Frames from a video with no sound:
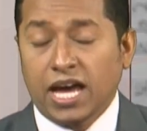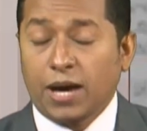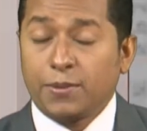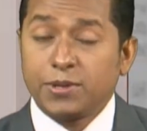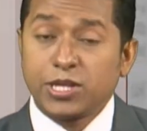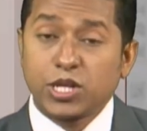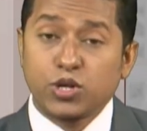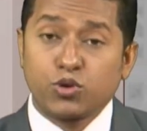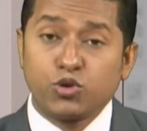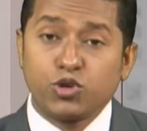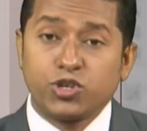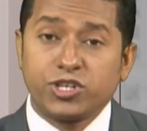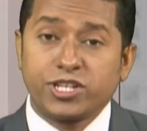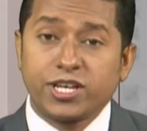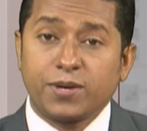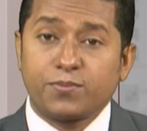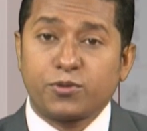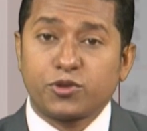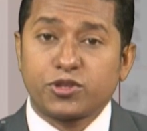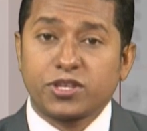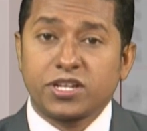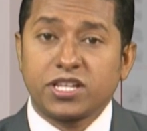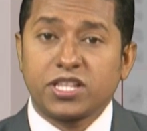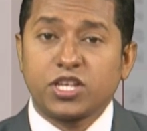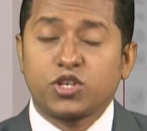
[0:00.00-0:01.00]
আমাদের কুষ্টিয়া
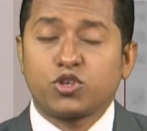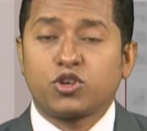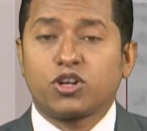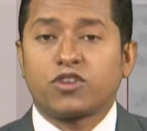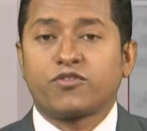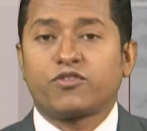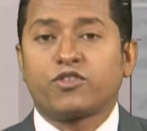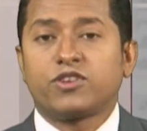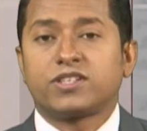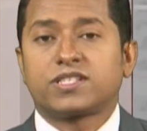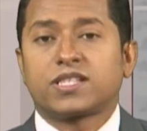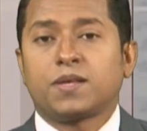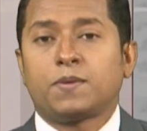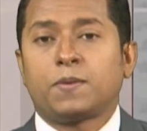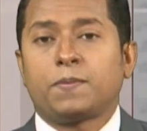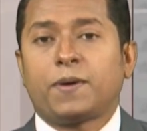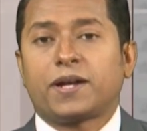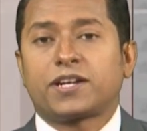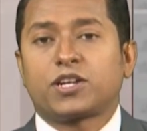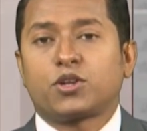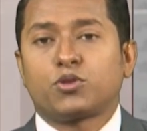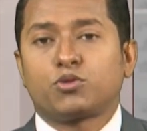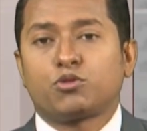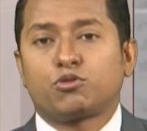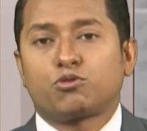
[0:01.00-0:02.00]
প্রতিনিধি শরীফুল ইসলামের
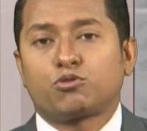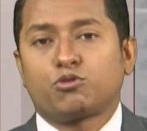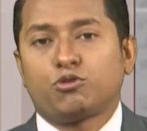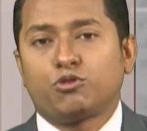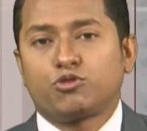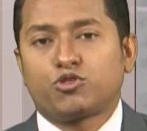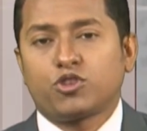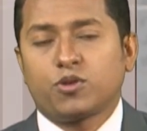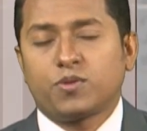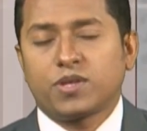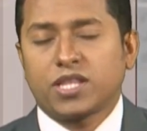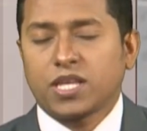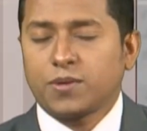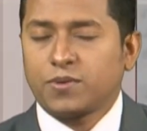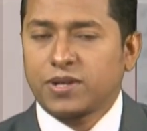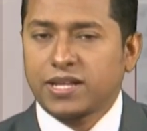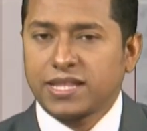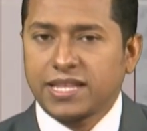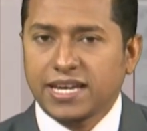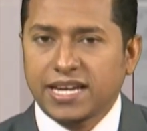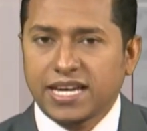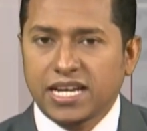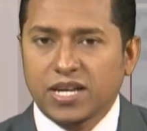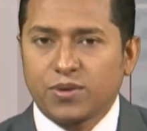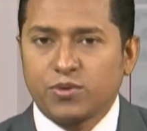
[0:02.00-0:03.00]
পাঠানো তথ্য ছবিতে
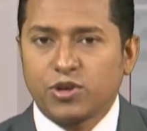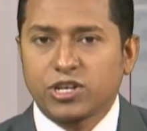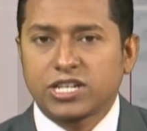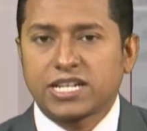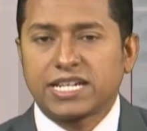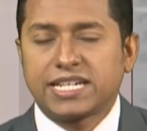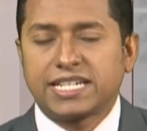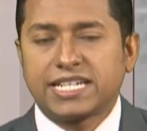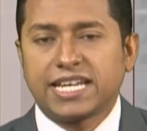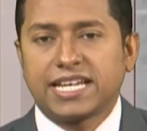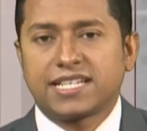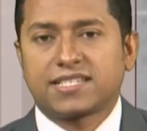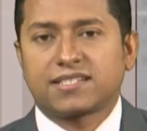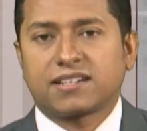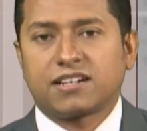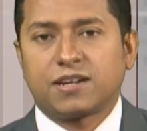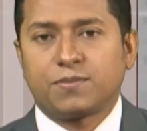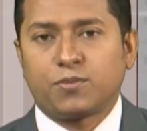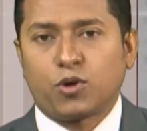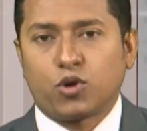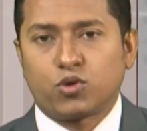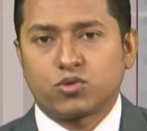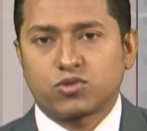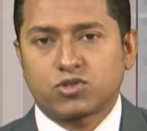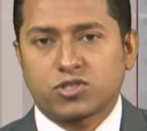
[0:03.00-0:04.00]
এবারে দেখে নেব একটি ডেস্ক
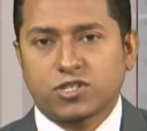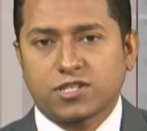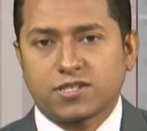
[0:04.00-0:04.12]
রিপোর্ট